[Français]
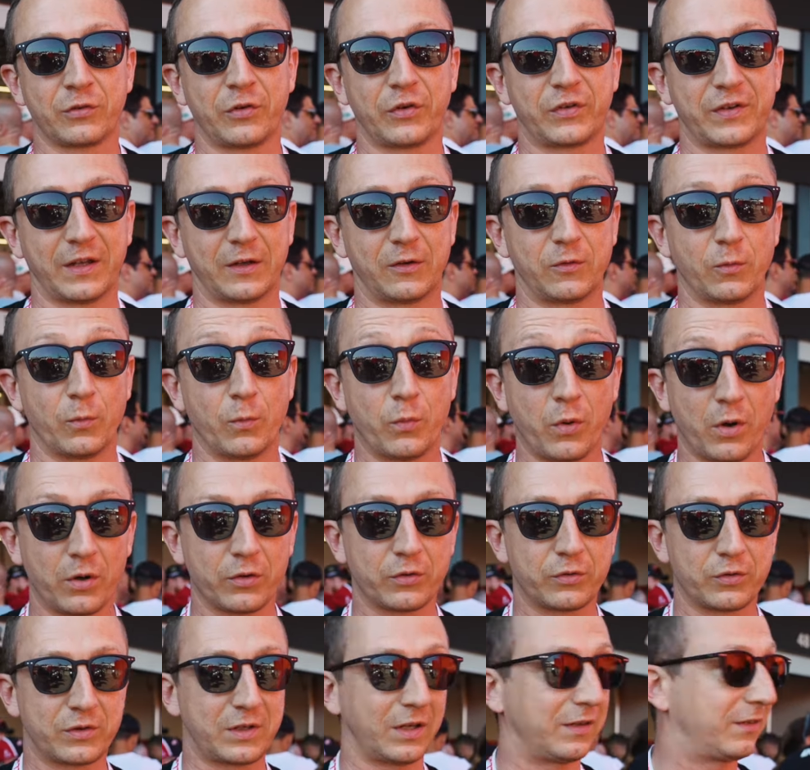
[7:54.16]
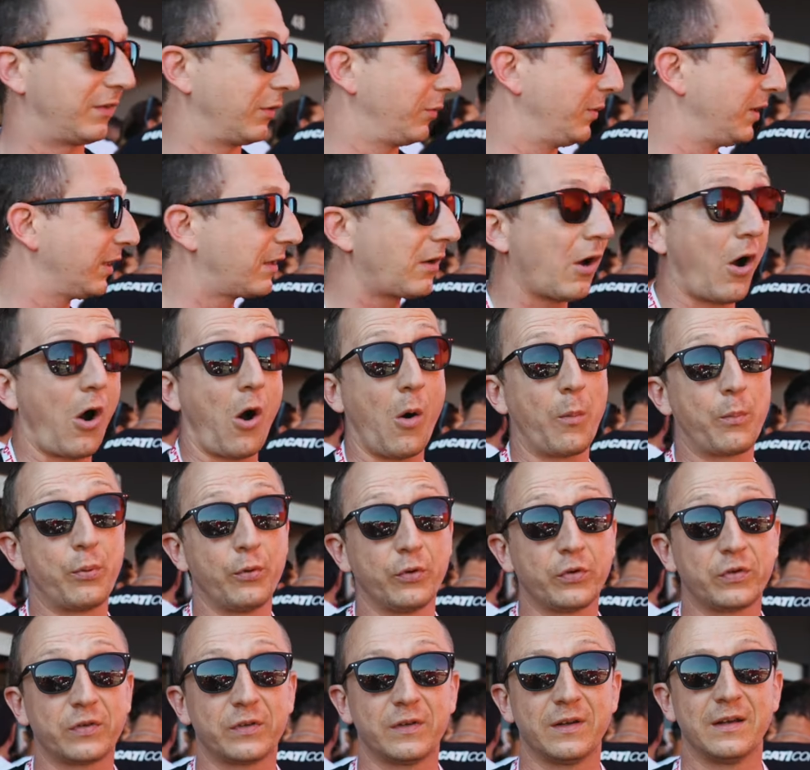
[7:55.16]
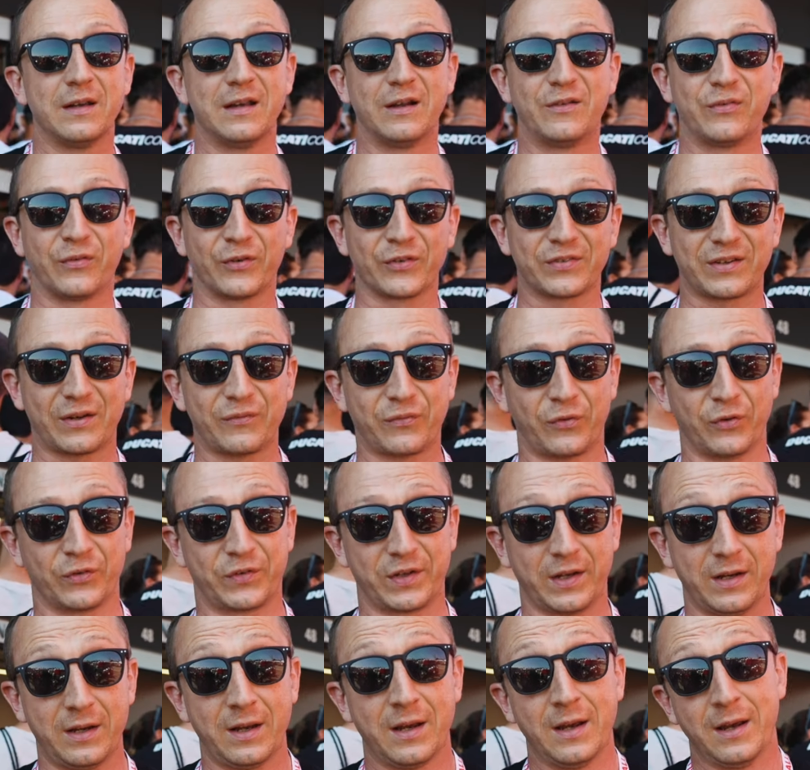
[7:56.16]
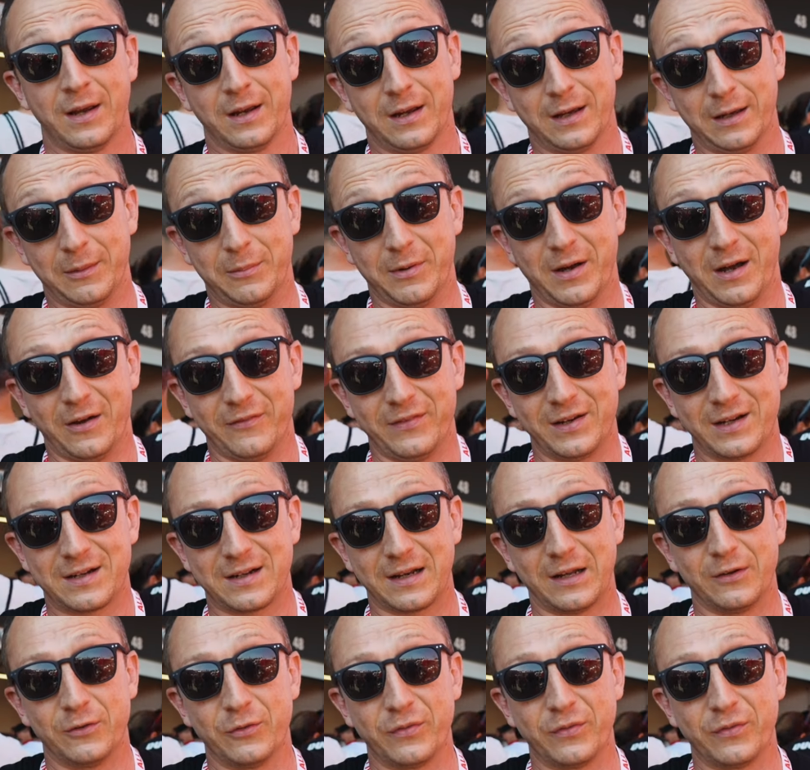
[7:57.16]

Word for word: de cette World Ducati Week. En plus, ils vont s'affronter eh bien, avec la